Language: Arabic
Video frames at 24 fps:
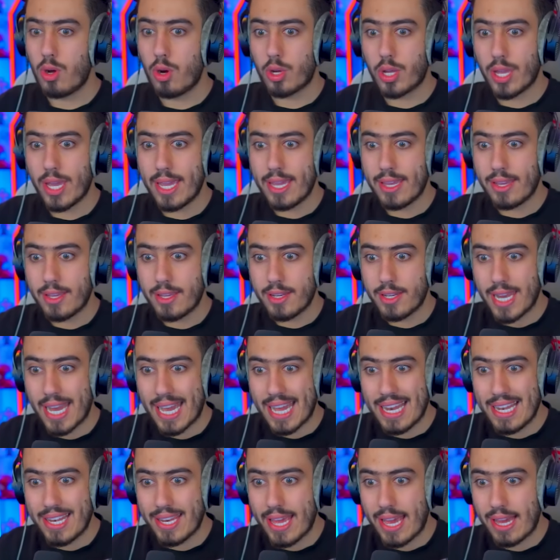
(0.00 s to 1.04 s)
اوكي
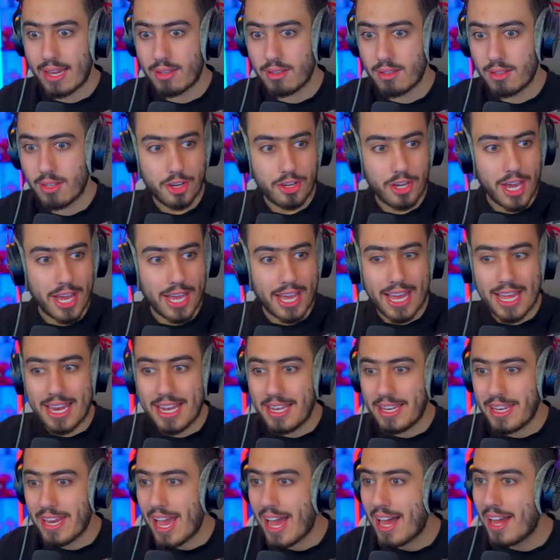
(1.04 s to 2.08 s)
دخلنا
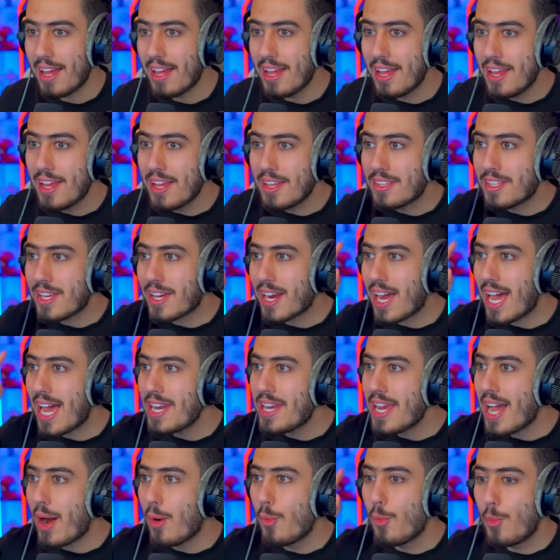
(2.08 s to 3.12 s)
دخلنا ترى
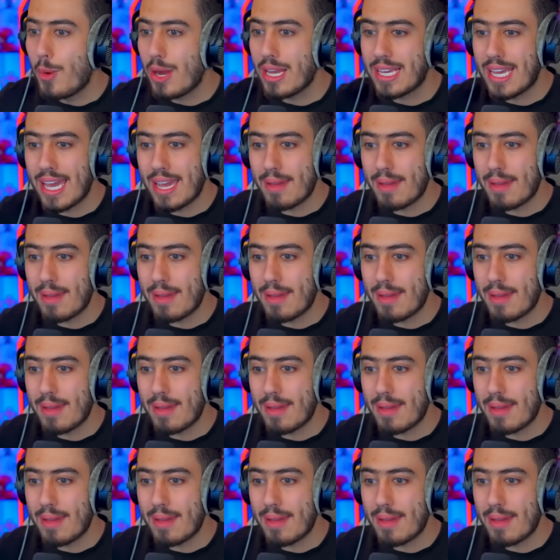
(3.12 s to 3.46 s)
هذا اول